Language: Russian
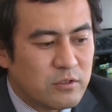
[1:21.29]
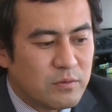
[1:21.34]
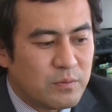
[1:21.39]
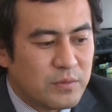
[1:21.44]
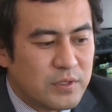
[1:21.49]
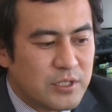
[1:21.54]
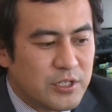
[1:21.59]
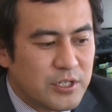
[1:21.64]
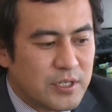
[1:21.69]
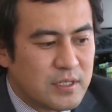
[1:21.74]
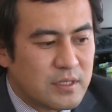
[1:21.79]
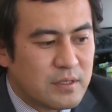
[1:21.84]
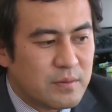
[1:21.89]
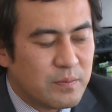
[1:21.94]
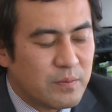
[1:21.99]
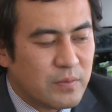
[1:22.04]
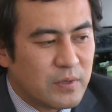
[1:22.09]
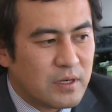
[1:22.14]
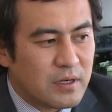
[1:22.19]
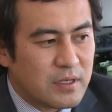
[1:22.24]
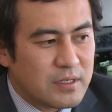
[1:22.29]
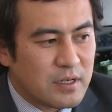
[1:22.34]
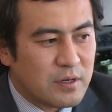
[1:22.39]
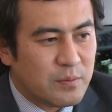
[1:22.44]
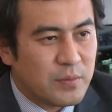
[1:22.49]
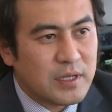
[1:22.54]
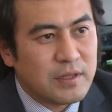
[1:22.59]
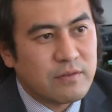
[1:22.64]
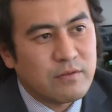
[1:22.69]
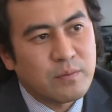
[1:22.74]
Мы сейчас
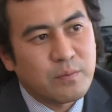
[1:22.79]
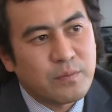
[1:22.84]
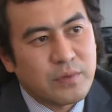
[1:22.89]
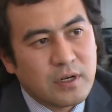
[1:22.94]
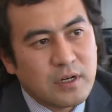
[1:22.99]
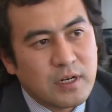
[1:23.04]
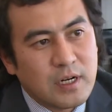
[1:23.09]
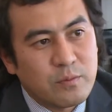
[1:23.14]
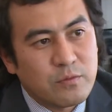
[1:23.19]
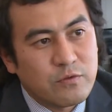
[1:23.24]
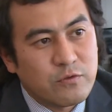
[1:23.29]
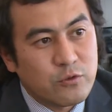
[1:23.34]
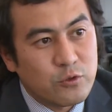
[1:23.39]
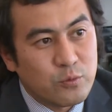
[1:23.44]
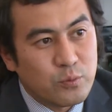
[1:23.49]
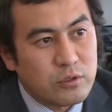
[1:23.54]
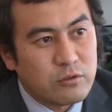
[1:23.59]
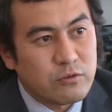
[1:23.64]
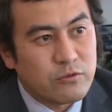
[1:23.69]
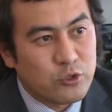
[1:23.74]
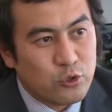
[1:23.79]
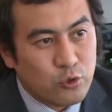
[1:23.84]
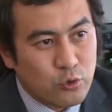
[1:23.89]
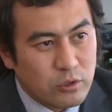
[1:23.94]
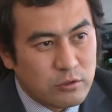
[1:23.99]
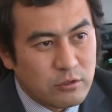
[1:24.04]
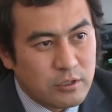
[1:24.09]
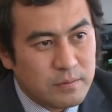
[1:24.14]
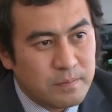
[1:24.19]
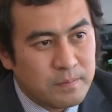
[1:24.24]
разрабатываем программу «Футбол в
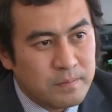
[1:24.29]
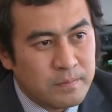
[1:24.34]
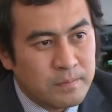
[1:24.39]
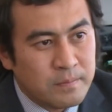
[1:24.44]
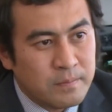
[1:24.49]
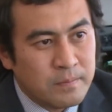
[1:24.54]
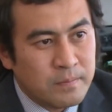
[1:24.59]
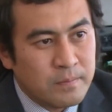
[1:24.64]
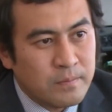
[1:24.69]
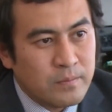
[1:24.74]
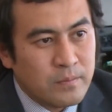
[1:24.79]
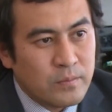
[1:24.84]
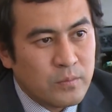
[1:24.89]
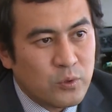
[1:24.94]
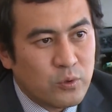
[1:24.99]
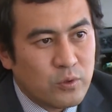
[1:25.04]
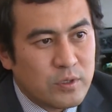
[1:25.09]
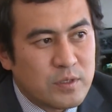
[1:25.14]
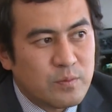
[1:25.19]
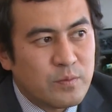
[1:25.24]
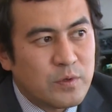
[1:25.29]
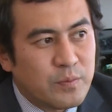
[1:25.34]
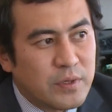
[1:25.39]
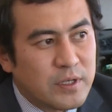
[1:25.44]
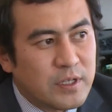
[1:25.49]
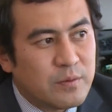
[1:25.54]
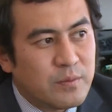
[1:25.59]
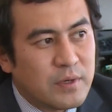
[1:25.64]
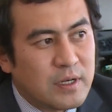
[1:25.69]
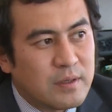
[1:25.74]
школы», то есть мы
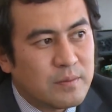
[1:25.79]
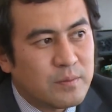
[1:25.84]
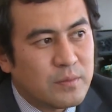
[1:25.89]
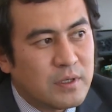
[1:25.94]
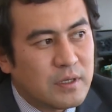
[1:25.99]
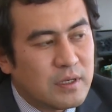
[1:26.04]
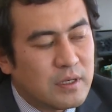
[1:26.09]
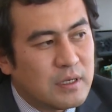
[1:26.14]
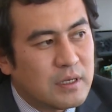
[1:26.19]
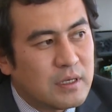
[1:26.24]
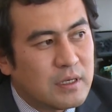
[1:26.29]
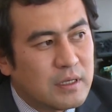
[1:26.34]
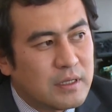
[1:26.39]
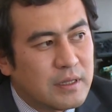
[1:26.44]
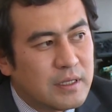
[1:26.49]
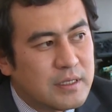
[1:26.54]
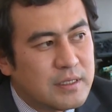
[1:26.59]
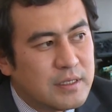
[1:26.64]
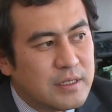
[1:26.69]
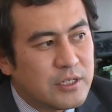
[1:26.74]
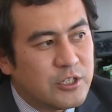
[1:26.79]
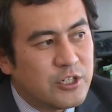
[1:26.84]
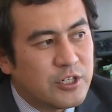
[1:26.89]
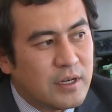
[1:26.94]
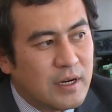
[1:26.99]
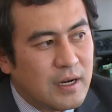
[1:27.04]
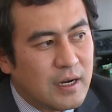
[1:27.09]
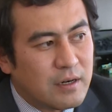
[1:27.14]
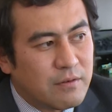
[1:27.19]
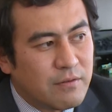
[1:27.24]
понимаем, э, достичь
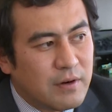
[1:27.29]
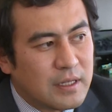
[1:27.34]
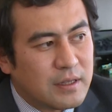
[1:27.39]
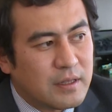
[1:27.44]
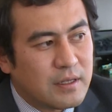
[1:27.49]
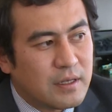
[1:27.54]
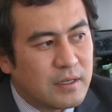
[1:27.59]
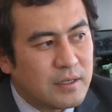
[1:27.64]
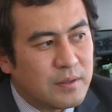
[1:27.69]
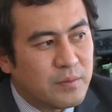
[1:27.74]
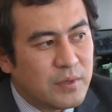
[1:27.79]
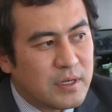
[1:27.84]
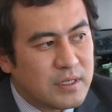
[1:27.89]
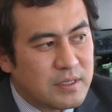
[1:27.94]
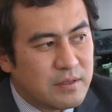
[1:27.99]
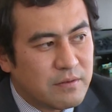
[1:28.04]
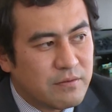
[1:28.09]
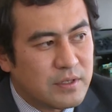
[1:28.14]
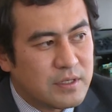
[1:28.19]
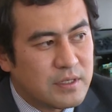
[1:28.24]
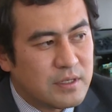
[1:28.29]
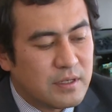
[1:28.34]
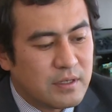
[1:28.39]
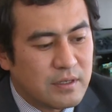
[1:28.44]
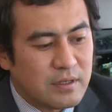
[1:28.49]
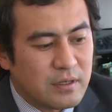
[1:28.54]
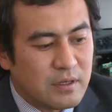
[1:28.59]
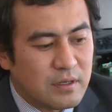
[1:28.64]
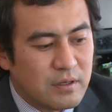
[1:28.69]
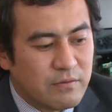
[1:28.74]
охвата и
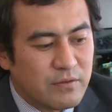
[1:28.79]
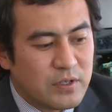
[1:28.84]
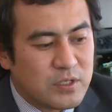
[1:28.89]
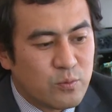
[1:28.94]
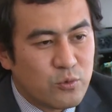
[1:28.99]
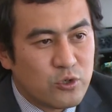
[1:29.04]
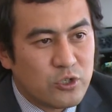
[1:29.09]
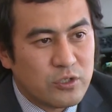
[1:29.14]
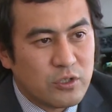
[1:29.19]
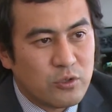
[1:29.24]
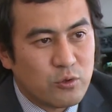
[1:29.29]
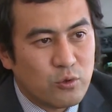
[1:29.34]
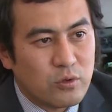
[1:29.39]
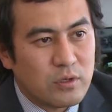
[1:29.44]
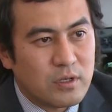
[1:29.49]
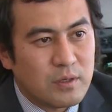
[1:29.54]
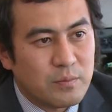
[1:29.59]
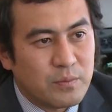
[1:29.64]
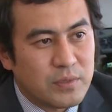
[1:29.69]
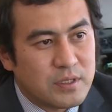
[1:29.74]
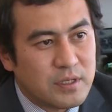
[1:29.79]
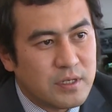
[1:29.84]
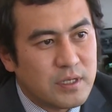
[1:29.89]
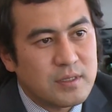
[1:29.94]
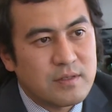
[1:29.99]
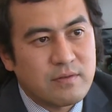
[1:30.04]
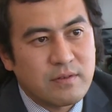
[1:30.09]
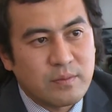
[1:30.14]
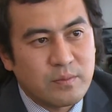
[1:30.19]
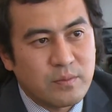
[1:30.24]
массовости возможно только
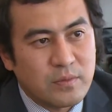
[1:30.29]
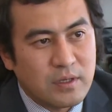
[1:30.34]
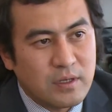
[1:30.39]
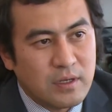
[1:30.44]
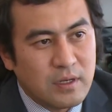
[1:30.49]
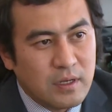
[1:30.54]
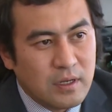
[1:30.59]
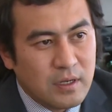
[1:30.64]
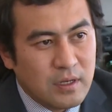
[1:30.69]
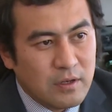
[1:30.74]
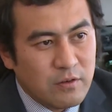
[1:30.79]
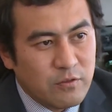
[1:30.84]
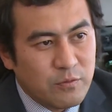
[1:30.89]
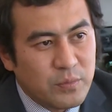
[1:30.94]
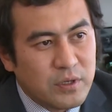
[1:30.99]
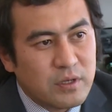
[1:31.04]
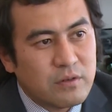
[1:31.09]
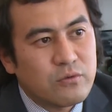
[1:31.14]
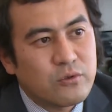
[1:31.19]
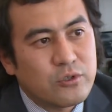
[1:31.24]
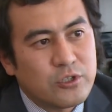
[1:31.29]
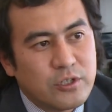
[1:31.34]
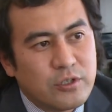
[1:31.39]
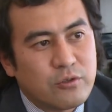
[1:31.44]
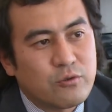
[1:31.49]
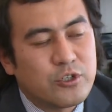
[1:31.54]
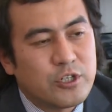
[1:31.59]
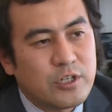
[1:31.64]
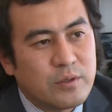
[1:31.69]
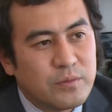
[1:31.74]
посредством, в первую очередь,
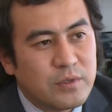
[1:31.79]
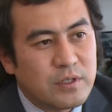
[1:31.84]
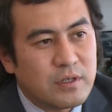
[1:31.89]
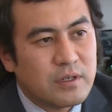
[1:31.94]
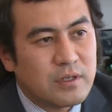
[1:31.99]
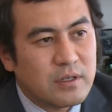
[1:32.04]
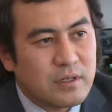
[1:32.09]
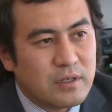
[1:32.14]
учебных,